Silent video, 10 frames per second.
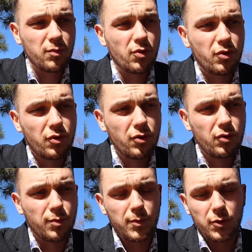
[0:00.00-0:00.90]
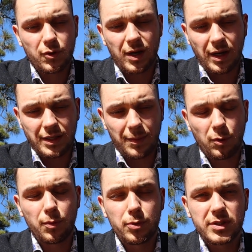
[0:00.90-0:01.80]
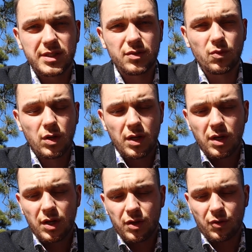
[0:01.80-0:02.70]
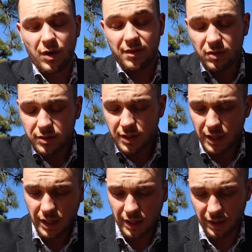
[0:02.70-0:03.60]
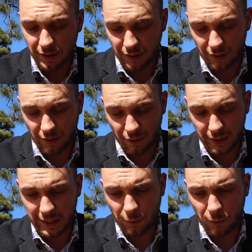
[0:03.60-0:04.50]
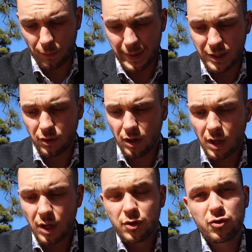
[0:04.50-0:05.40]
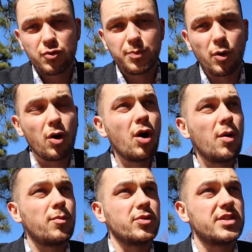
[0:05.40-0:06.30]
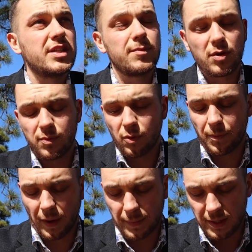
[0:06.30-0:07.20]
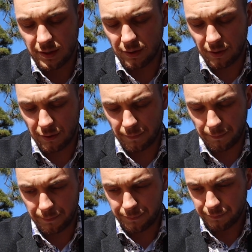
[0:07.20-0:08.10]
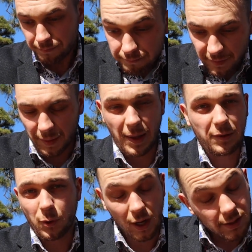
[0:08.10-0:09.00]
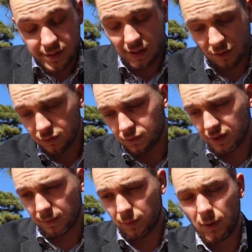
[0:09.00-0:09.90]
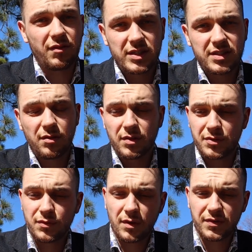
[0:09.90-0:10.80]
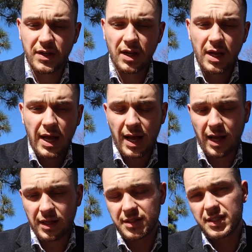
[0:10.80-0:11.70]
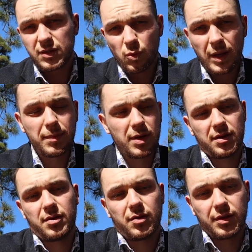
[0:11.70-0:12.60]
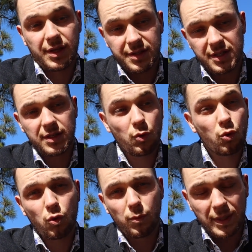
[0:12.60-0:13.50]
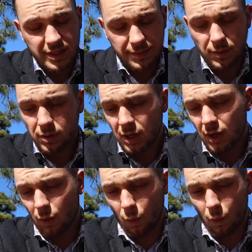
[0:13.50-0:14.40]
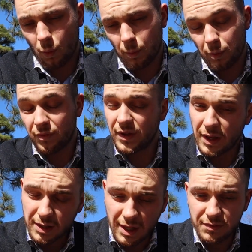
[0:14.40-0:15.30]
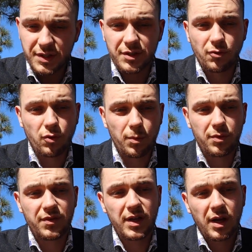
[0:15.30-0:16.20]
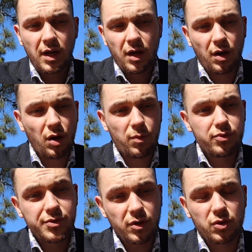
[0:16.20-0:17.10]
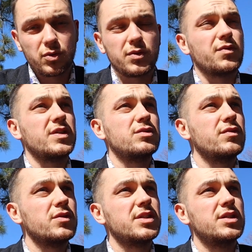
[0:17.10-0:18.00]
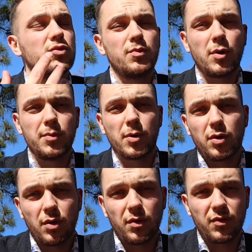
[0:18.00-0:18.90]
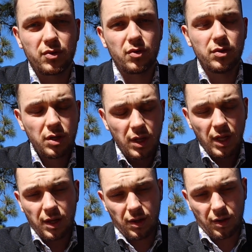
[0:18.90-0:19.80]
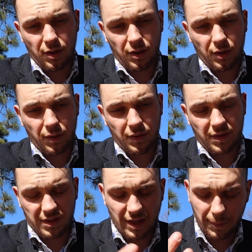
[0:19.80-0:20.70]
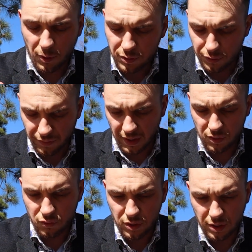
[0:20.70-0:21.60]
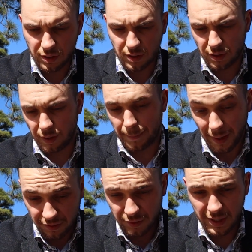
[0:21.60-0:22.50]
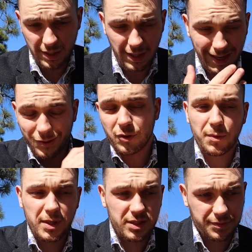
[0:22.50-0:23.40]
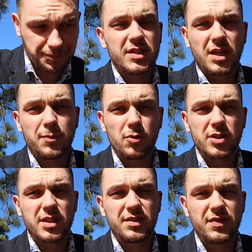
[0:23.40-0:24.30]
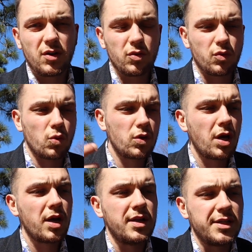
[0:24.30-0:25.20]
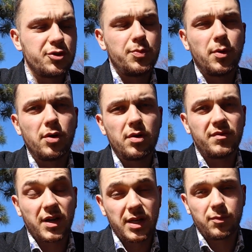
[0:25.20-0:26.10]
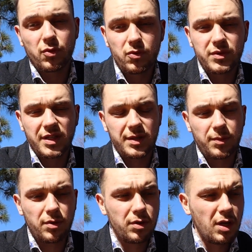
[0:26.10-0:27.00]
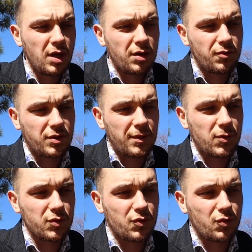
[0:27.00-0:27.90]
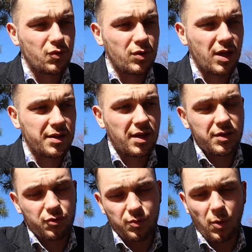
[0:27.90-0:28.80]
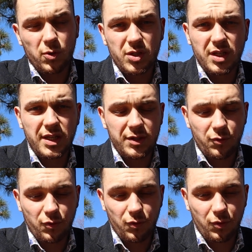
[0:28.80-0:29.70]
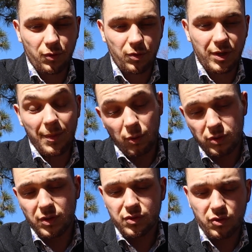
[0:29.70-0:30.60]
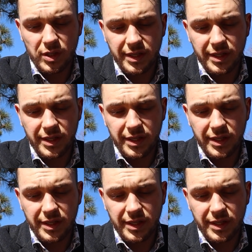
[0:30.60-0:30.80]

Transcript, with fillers: pour que eux au moment de la, proposition de la vente aient le, meilleur support possible pour permettre et eh bien, de réaliser la vente tout simplement. Avec ça, on va souvent faire un site web euh, dédié au bâtiment. On peut faire de la vidéo, on peut faire euh, plusieurs choses. On fait souvent aussi nos propres euh, photos. c'est ce qui apporte une vraie touche personnelle à l'entreprise. Et chaque projet est différent, donc les supports varient beaucoup. Ça dépend notamment de la taille du projet et de l'importance du